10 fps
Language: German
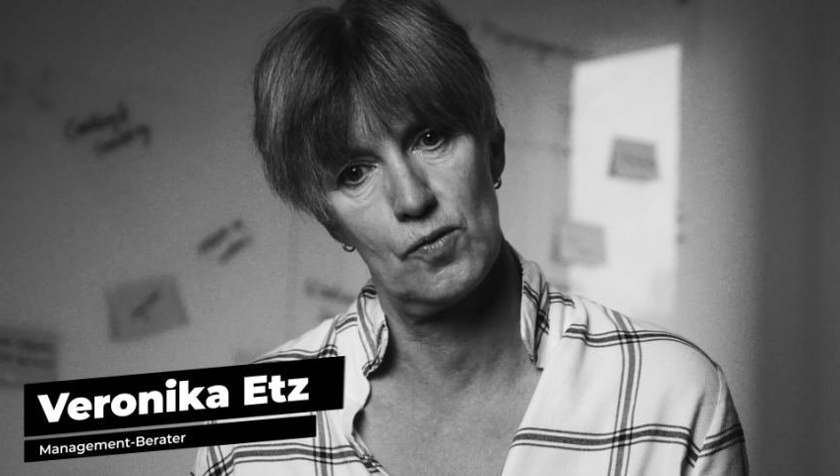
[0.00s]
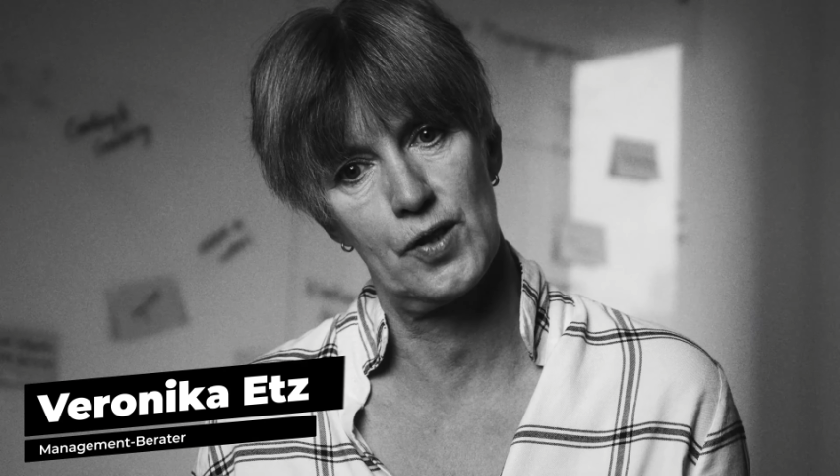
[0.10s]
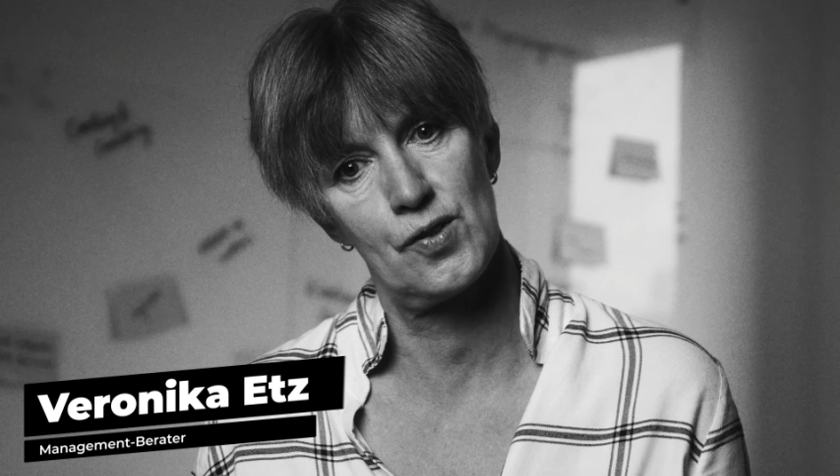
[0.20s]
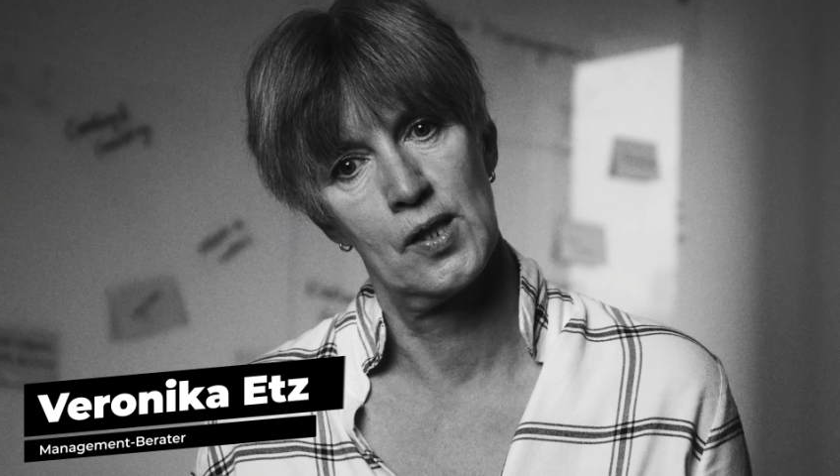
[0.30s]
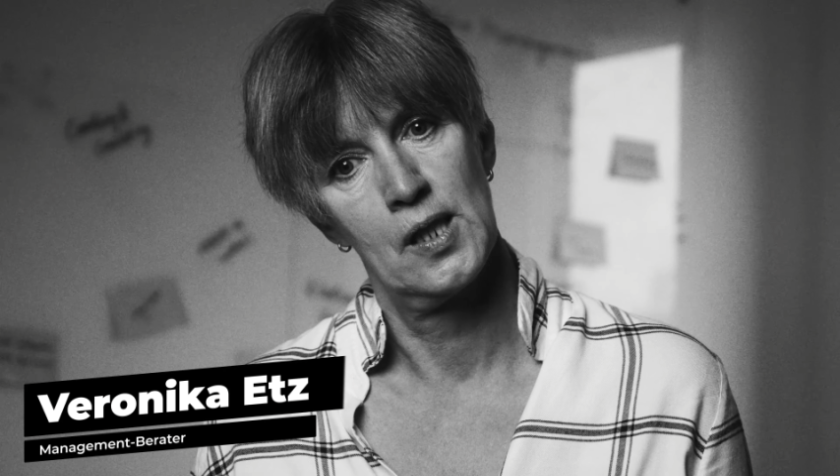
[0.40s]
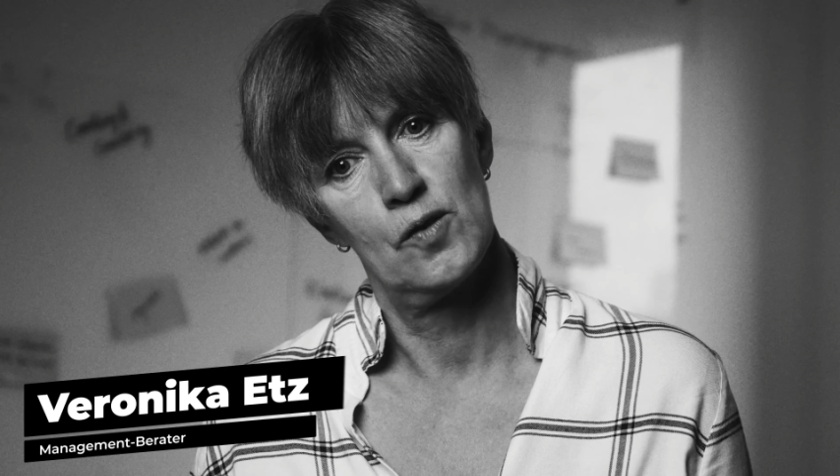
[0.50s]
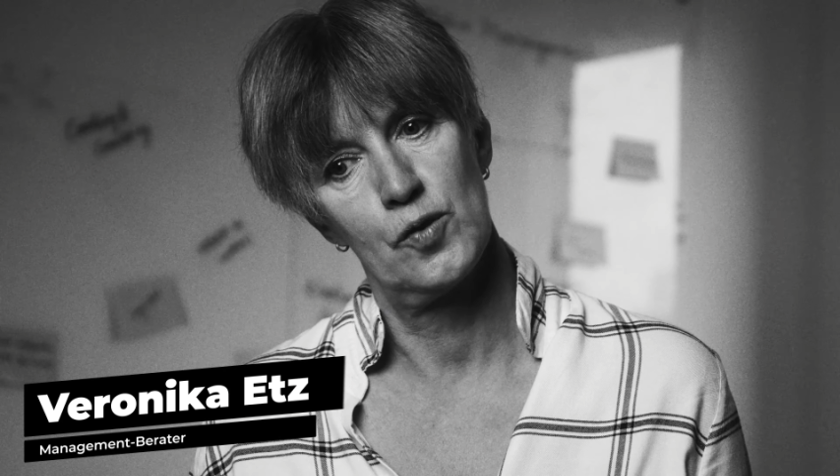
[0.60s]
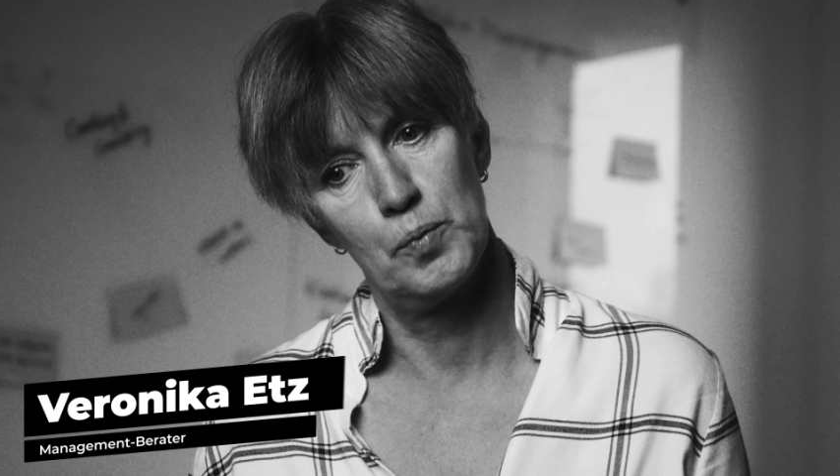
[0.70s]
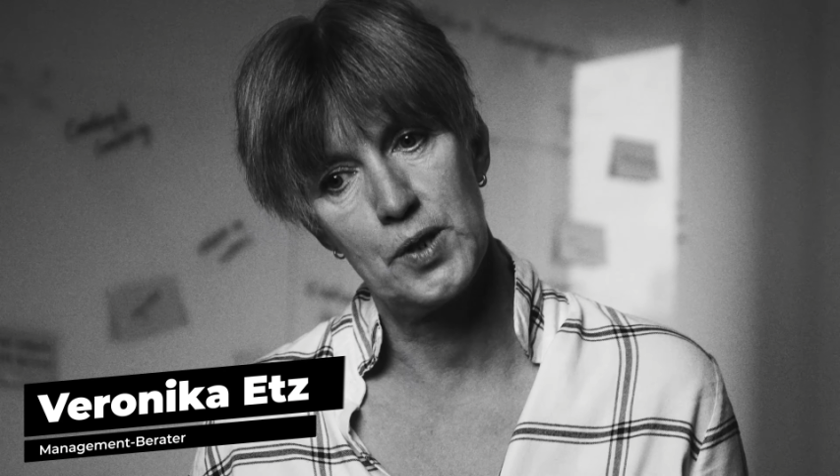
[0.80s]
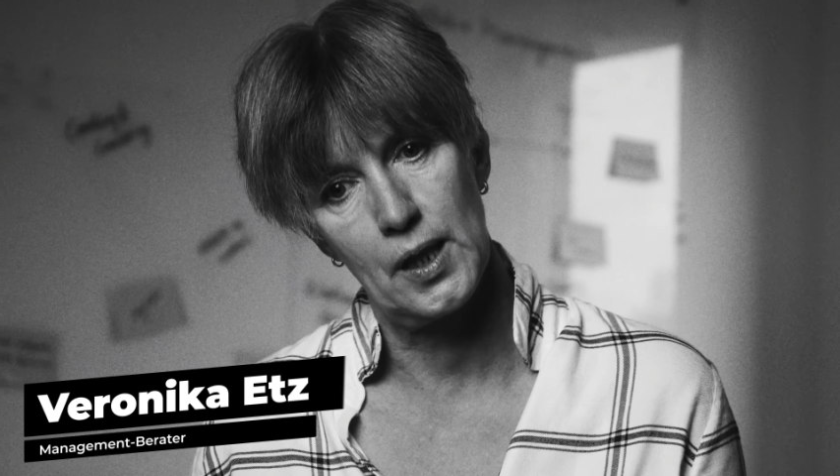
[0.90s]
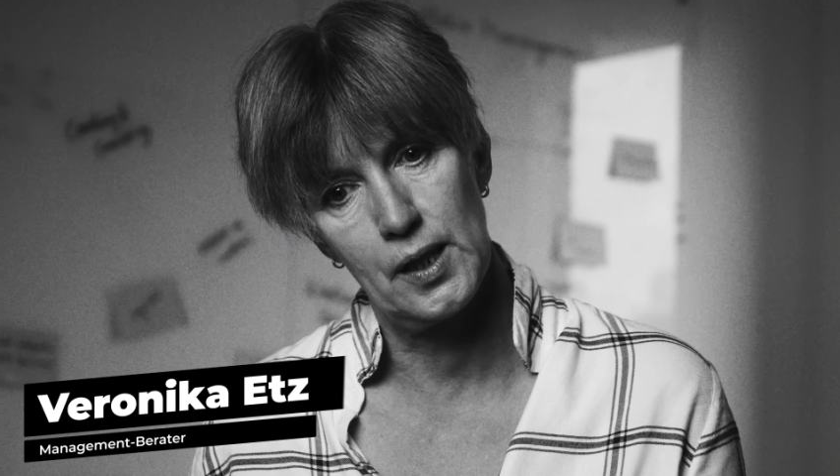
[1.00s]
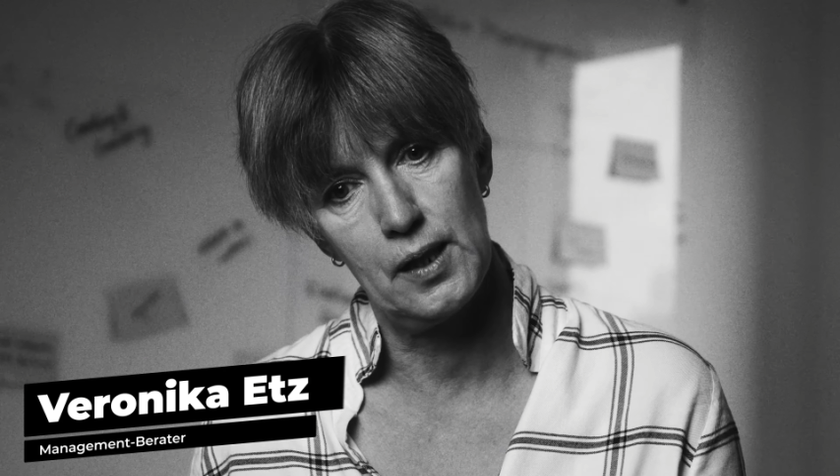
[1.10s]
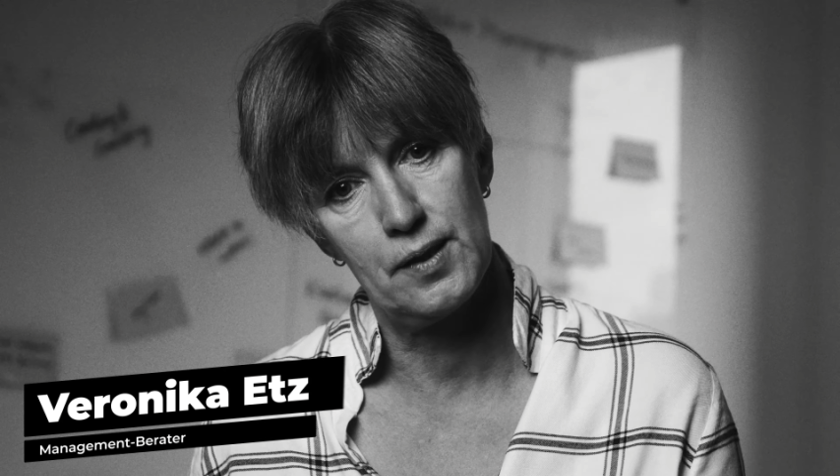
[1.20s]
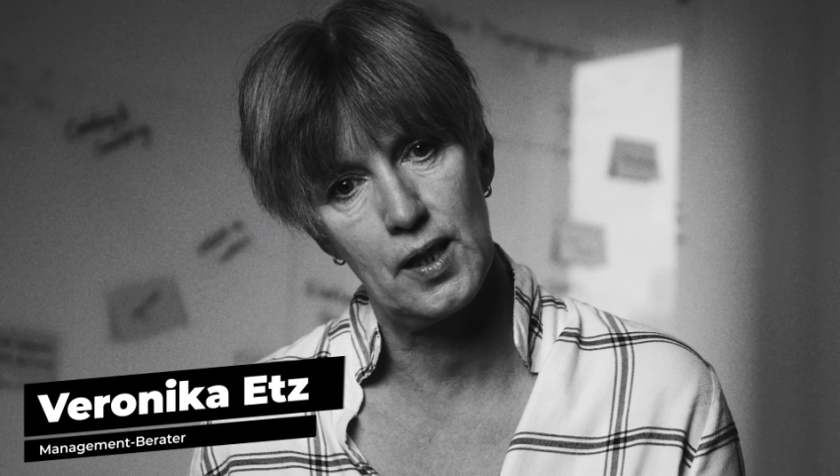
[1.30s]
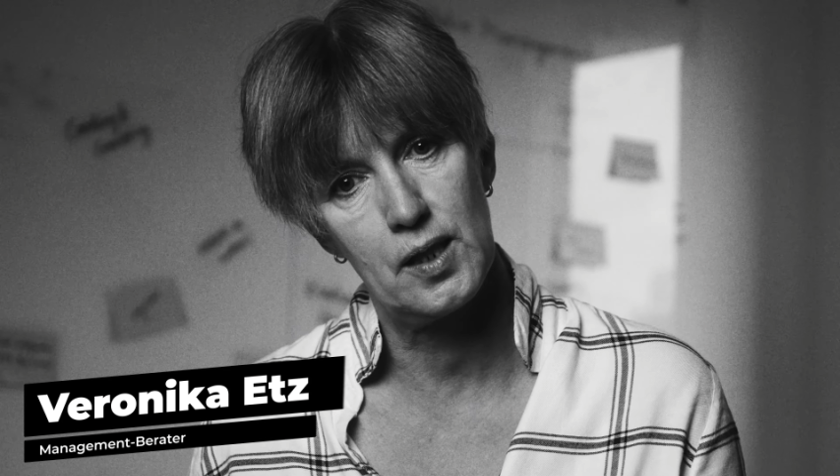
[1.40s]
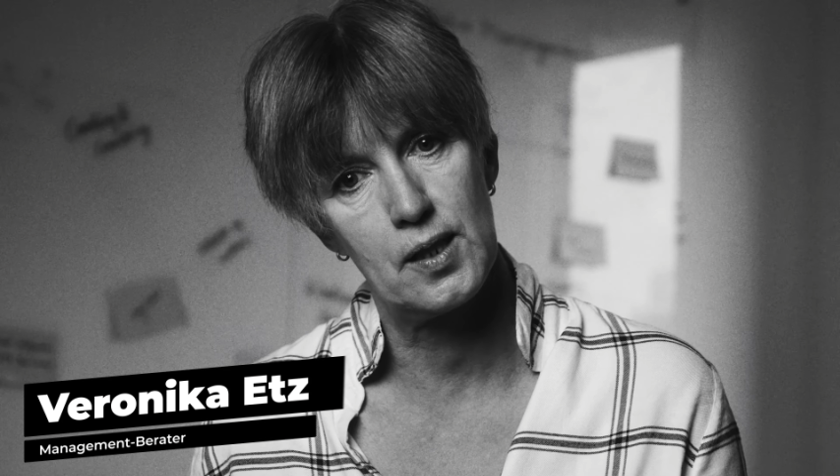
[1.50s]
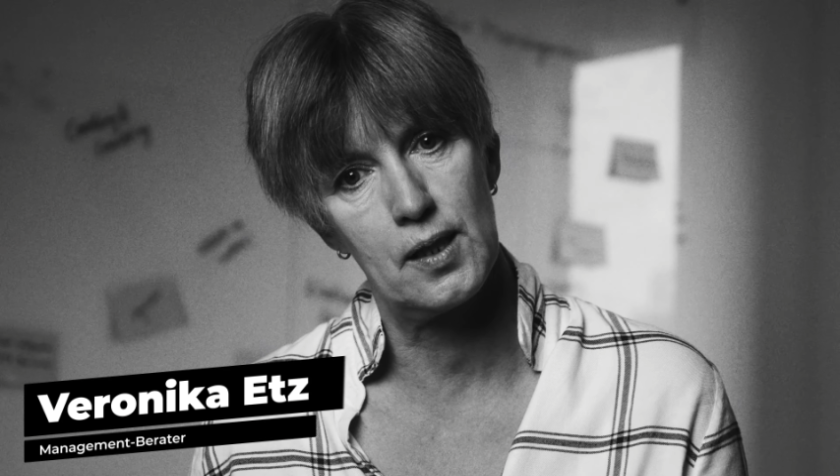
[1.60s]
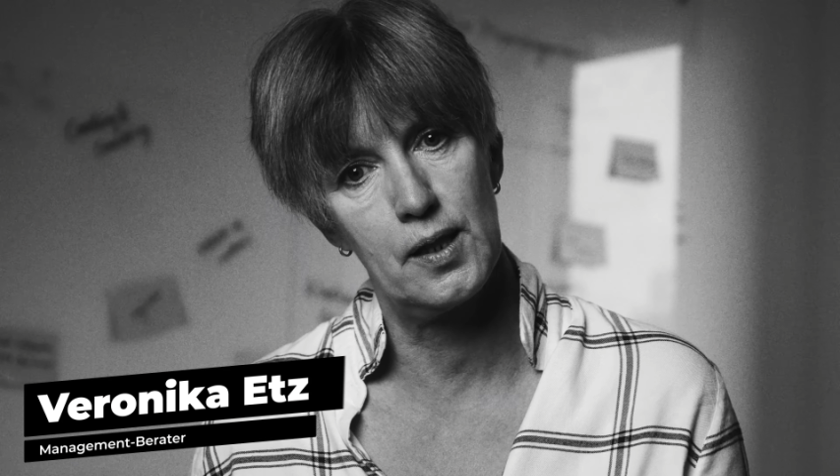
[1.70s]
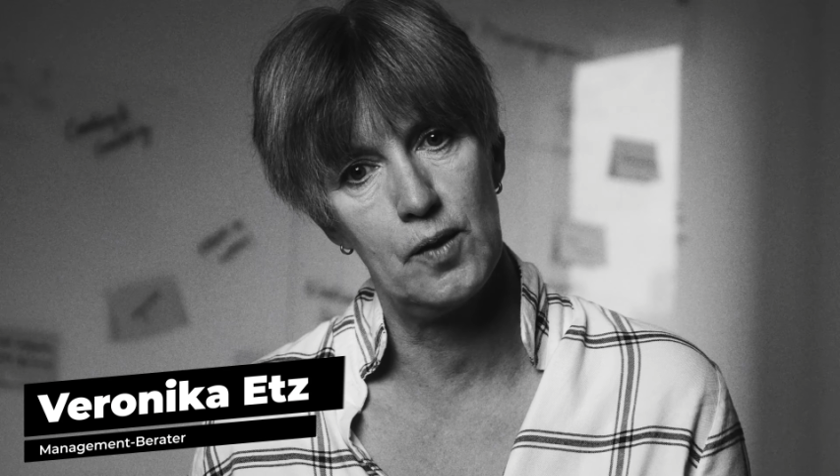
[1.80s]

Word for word: Und was für mich Agilität